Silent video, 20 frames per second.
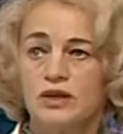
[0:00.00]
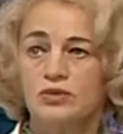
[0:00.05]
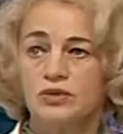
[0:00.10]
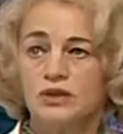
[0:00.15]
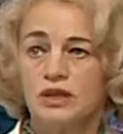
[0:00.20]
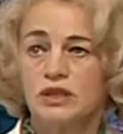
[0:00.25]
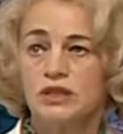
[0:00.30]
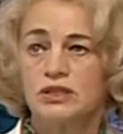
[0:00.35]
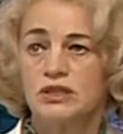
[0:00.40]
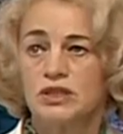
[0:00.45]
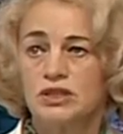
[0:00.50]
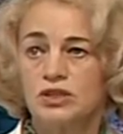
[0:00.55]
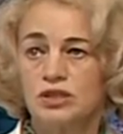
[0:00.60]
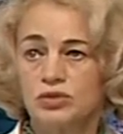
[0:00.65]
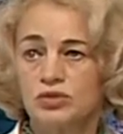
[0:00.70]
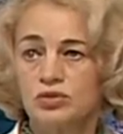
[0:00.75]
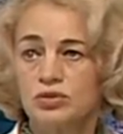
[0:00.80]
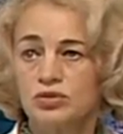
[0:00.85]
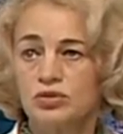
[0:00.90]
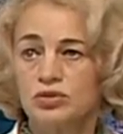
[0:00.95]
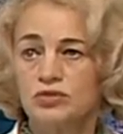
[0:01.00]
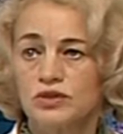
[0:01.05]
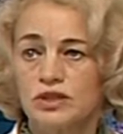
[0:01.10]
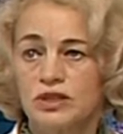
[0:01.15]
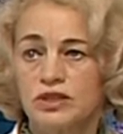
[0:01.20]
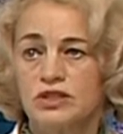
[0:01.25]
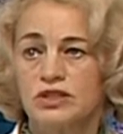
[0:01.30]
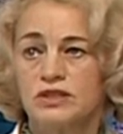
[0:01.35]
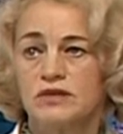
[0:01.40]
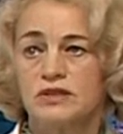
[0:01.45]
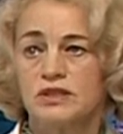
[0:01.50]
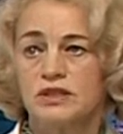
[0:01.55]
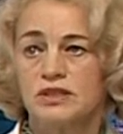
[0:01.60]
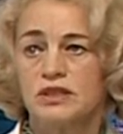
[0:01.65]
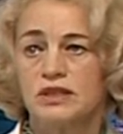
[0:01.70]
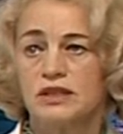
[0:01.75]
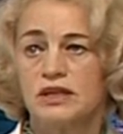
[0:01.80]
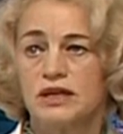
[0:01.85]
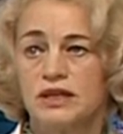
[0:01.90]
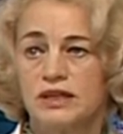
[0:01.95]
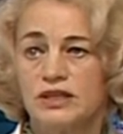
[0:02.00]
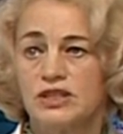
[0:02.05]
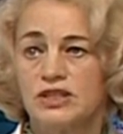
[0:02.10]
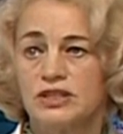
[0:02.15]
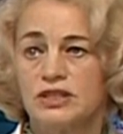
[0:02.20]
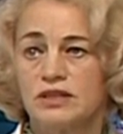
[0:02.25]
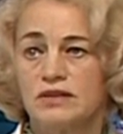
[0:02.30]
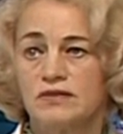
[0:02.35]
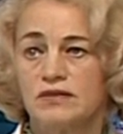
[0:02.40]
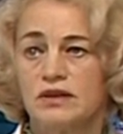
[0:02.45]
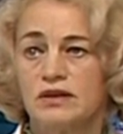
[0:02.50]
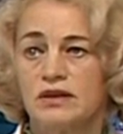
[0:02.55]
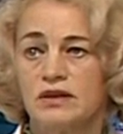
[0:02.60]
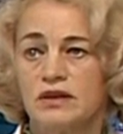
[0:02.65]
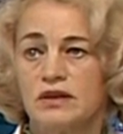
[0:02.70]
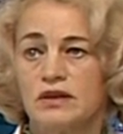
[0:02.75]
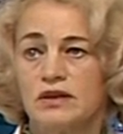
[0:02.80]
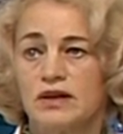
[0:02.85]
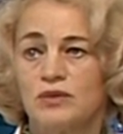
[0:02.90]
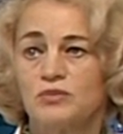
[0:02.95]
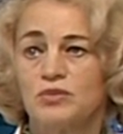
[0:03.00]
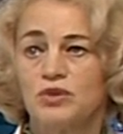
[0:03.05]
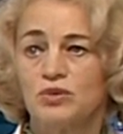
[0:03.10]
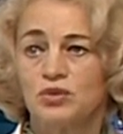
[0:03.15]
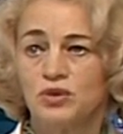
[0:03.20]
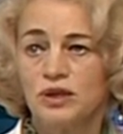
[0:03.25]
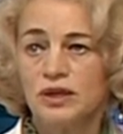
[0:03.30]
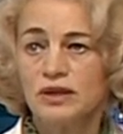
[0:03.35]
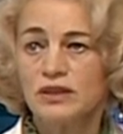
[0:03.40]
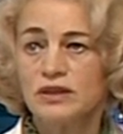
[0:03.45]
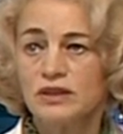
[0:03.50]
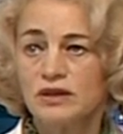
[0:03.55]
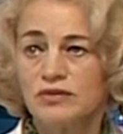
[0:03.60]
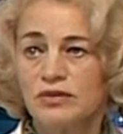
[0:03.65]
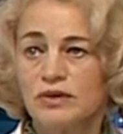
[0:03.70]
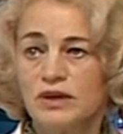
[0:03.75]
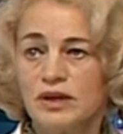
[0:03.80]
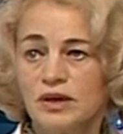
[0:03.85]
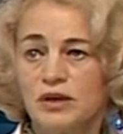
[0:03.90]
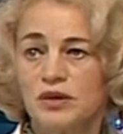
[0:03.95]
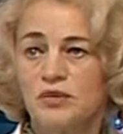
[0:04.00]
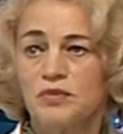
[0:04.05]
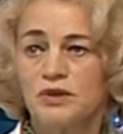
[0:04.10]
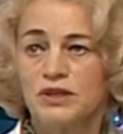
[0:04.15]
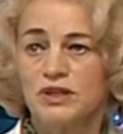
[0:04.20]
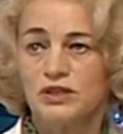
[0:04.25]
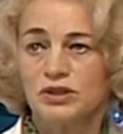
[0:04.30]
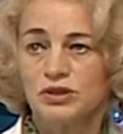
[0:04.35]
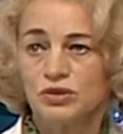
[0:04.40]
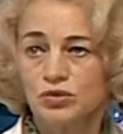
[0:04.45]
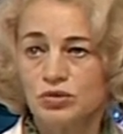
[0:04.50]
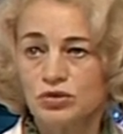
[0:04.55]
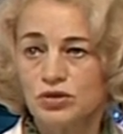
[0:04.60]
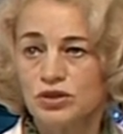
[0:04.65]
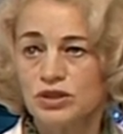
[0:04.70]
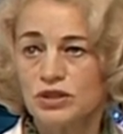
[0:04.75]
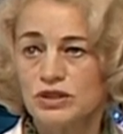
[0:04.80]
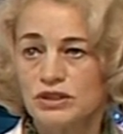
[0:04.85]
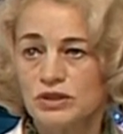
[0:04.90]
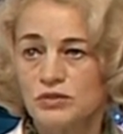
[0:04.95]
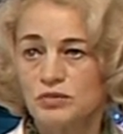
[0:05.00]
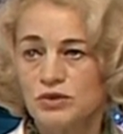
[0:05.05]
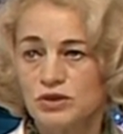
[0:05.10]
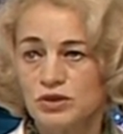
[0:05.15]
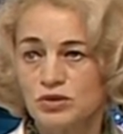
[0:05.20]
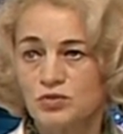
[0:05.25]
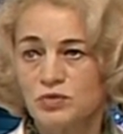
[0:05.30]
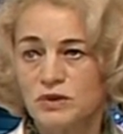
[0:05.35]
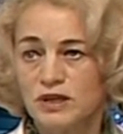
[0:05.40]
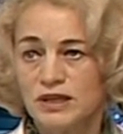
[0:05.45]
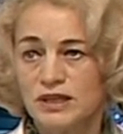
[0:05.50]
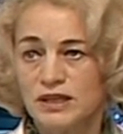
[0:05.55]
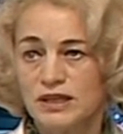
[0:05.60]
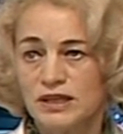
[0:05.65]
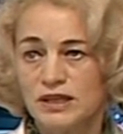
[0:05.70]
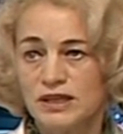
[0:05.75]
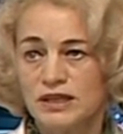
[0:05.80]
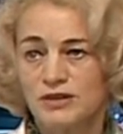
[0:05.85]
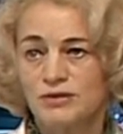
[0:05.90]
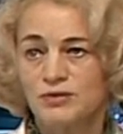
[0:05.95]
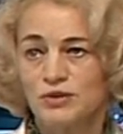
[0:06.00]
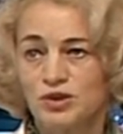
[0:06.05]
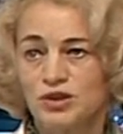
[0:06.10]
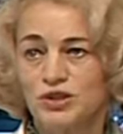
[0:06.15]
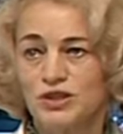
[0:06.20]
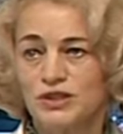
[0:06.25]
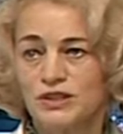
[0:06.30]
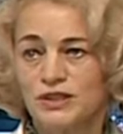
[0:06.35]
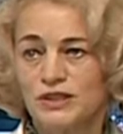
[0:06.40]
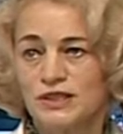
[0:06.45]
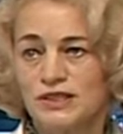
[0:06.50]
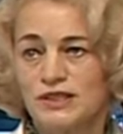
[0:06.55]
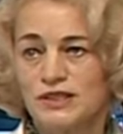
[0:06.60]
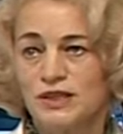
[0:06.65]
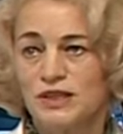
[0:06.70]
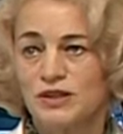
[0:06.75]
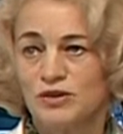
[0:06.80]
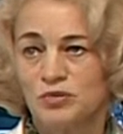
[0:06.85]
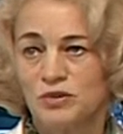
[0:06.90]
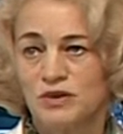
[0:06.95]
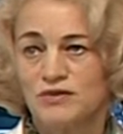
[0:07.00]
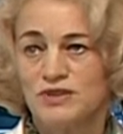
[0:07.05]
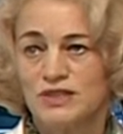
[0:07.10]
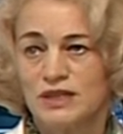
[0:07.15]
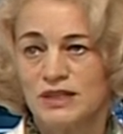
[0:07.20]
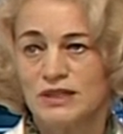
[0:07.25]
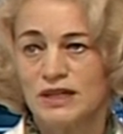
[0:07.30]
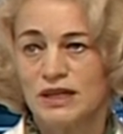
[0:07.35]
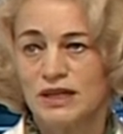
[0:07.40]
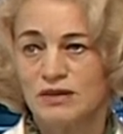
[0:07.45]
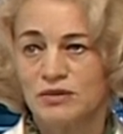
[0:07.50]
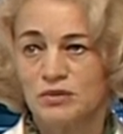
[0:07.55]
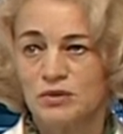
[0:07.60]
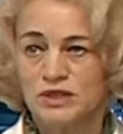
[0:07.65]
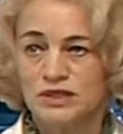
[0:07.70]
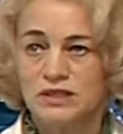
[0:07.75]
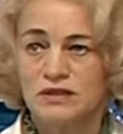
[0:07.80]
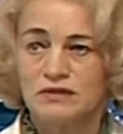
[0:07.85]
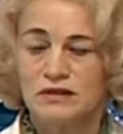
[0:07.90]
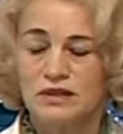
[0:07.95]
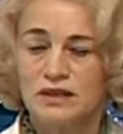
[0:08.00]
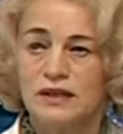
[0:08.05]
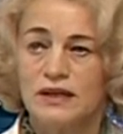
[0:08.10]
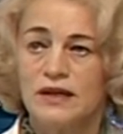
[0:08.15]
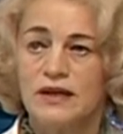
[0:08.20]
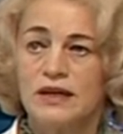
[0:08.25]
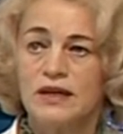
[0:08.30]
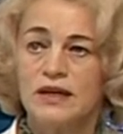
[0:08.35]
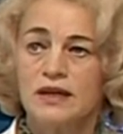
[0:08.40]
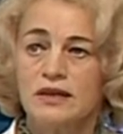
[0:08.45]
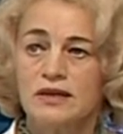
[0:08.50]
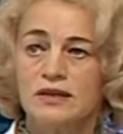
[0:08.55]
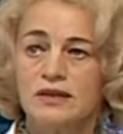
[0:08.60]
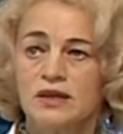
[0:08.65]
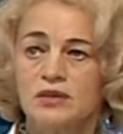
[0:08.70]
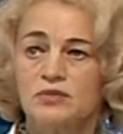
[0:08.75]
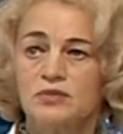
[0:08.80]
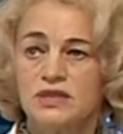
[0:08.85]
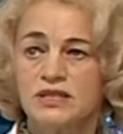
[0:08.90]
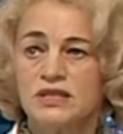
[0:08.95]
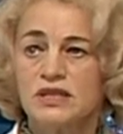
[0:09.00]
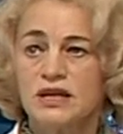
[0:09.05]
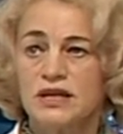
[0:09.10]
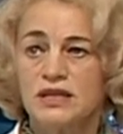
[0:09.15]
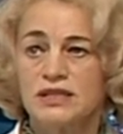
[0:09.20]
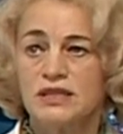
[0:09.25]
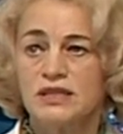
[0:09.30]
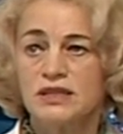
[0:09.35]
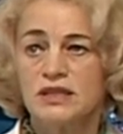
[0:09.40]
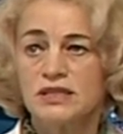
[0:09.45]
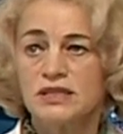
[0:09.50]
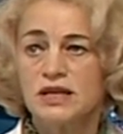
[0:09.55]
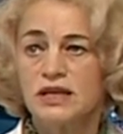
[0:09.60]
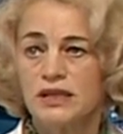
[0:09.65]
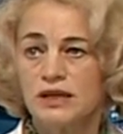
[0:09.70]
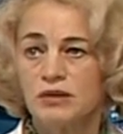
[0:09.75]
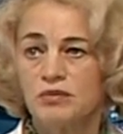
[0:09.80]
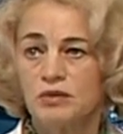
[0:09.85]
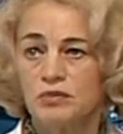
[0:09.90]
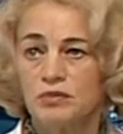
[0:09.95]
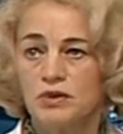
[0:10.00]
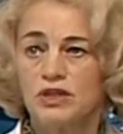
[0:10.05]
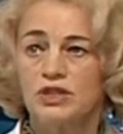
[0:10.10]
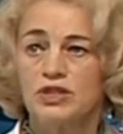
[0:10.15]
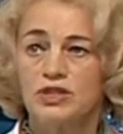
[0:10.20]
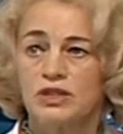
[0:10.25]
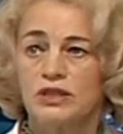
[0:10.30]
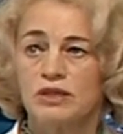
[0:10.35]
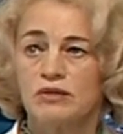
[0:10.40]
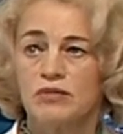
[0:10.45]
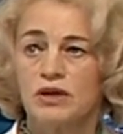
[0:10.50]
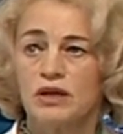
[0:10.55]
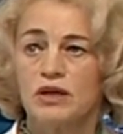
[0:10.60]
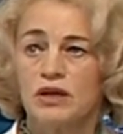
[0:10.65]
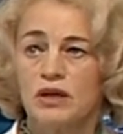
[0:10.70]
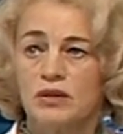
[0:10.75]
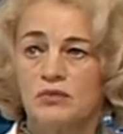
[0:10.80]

И у нас каждый год увеличивается количество абитуриентов, э, претендующих на поступление в учреждение среднего профессионального образования. Это объясняется несколькими причинами.